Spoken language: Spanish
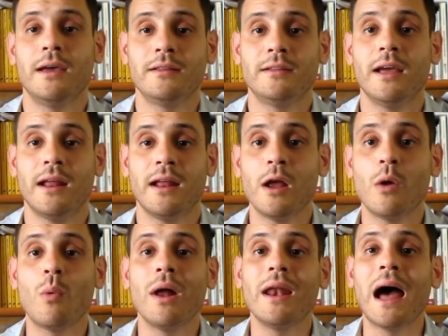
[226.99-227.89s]
este, en
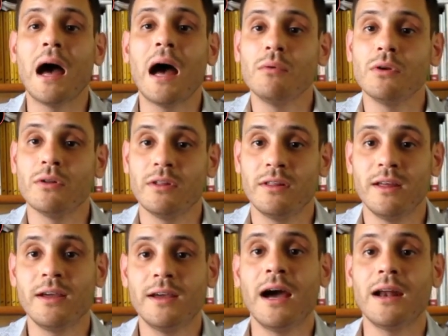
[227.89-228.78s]
el cual hablo de
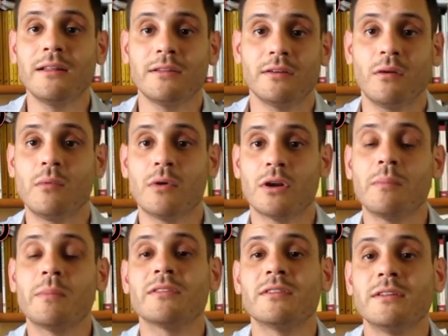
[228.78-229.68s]
Descartes como
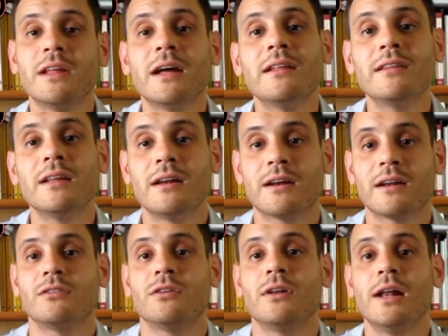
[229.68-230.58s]
representante del
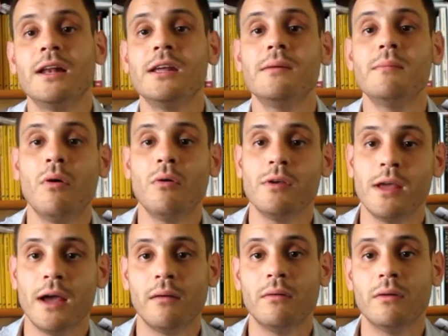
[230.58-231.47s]
racionalismo
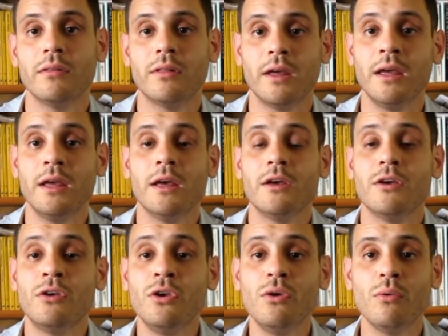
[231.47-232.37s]
y hablo de
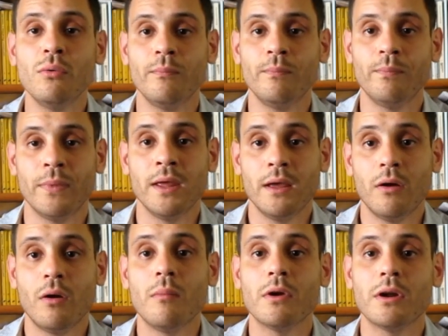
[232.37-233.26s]
Hume
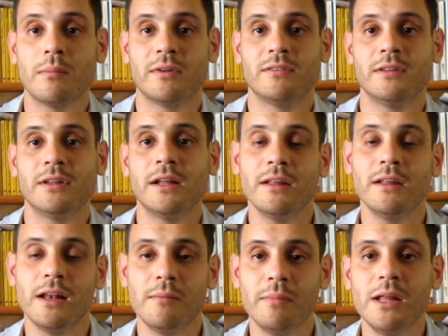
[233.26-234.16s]
como
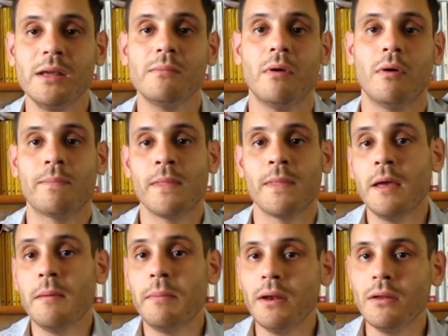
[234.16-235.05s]
representante del empirismo.
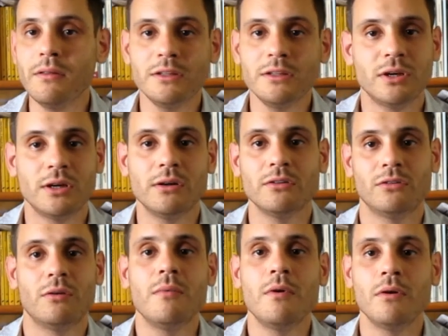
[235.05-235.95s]
Pero dicho a
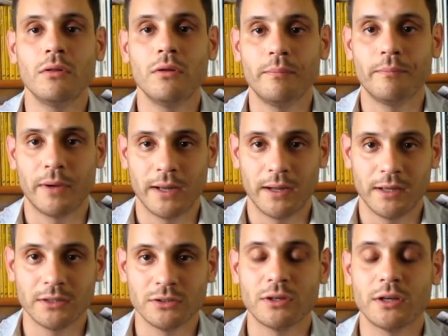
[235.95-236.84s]
grosso modo, para
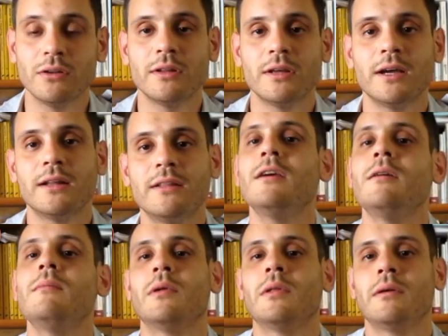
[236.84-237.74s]
aquellos que no tengan
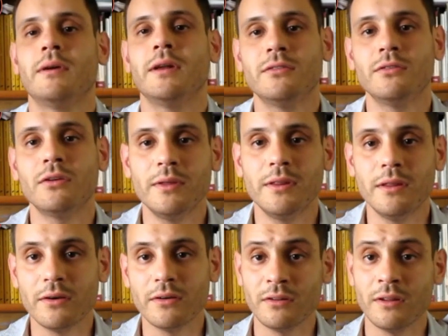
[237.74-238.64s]
tiempo de ver esos
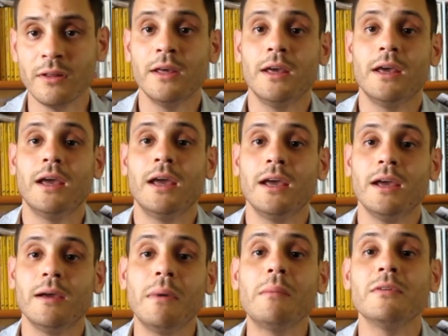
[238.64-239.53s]
videos,
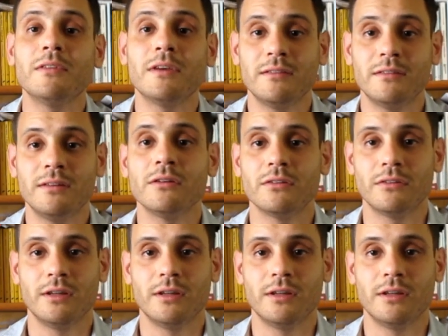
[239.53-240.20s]
eh, vamos a decir